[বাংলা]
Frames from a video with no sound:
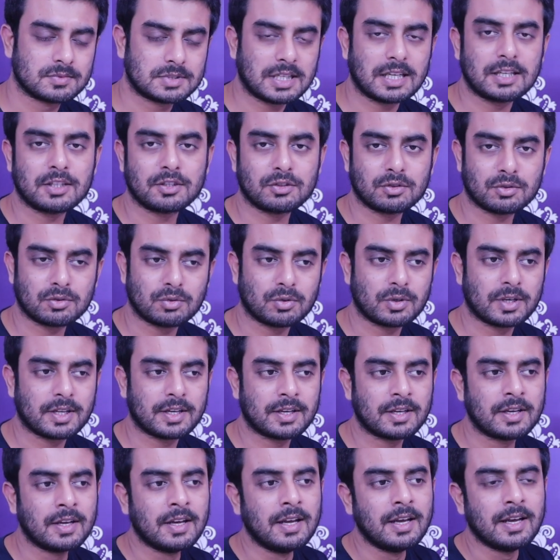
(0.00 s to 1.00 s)
চালিত
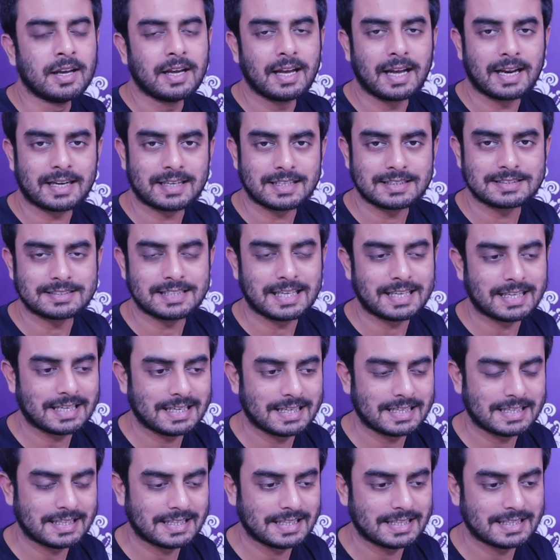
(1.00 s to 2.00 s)
করে একটা
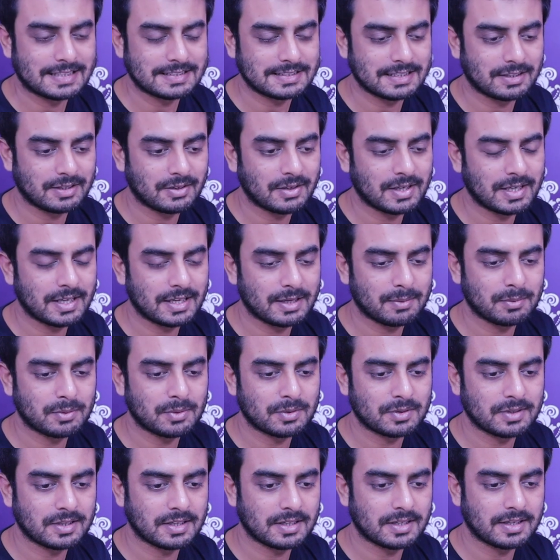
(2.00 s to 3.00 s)
জায়গায় নিয়ে যাওয়া
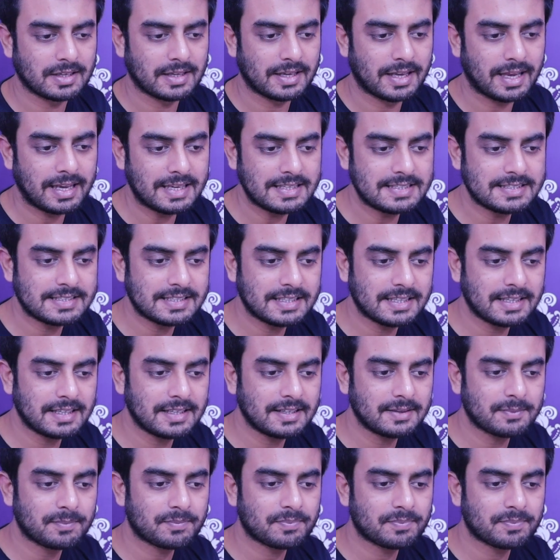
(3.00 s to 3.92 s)
এবং এই যে